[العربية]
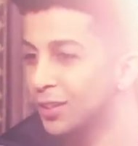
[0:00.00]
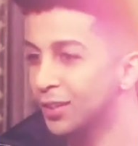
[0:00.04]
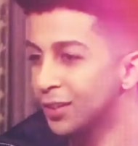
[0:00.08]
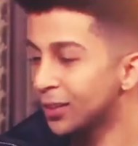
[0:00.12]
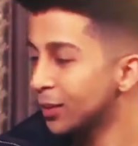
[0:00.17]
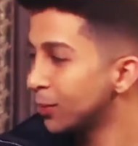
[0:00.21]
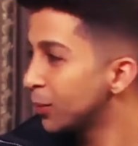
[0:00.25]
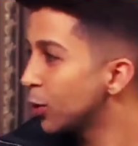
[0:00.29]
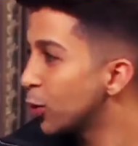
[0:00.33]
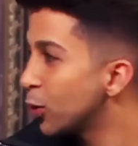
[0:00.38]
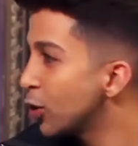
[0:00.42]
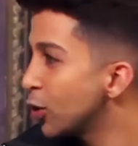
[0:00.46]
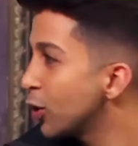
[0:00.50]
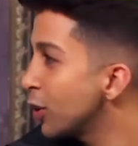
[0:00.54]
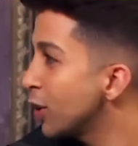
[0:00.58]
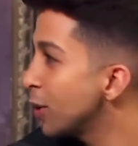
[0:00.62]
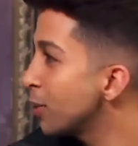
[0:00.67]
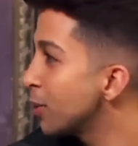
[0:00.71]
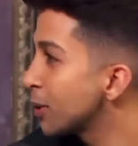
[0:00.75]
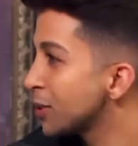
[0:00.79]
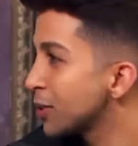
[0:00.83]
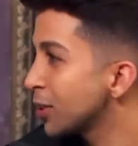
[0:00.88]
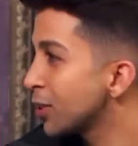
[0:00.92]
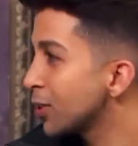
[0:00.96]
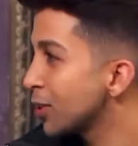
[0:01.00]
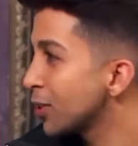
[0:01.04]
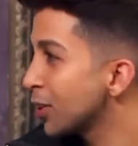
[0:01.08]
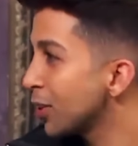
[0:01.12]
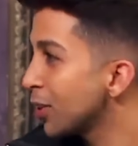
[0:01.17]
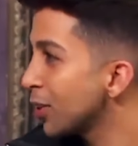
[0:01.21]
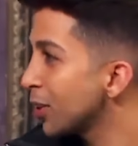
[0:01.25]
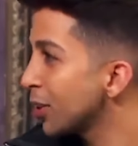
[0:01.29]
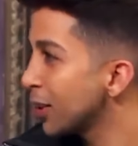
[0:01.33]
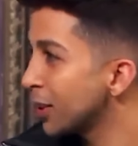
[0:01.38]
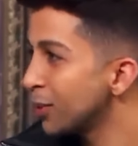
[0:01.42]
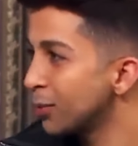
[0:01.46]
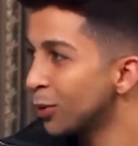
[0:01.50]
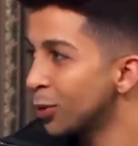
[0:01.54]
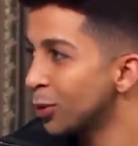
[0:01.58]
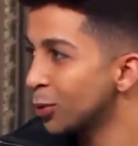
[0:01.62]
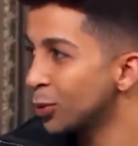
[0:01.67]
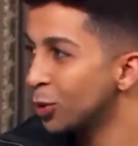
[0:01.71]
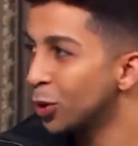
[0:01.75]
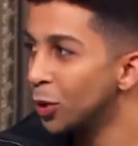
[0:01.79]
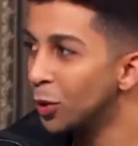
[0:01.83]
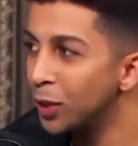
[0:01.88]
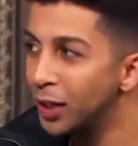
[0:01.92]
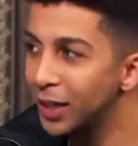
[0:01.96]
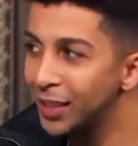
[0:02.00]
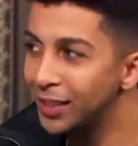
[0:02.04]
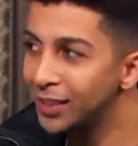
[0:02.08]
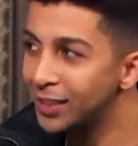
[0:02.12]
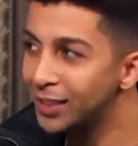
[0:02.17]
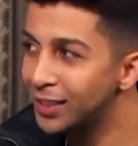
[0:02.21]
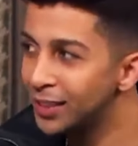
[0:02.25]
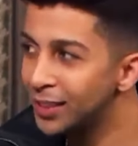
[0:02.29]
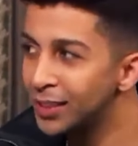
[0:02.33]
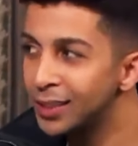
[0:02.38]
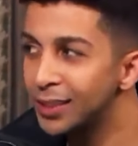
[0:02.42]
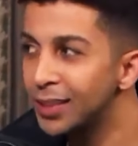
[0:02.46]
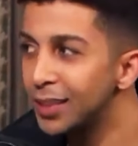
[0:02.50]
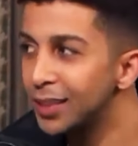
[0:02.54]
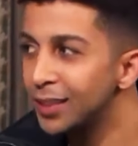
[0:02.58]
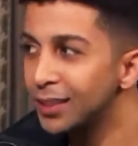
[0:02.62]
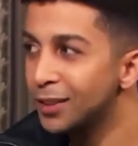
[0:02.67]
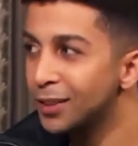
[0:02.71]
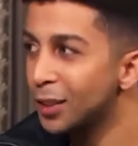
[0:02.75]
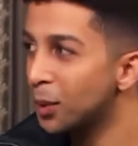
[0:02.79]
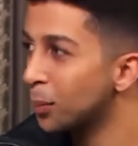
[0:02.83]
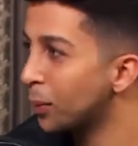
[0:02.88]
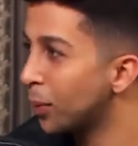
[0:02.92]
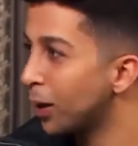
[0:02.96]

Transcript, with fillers: فقال لها إحنا كنا متفقين نتقابل في النادي الأهلي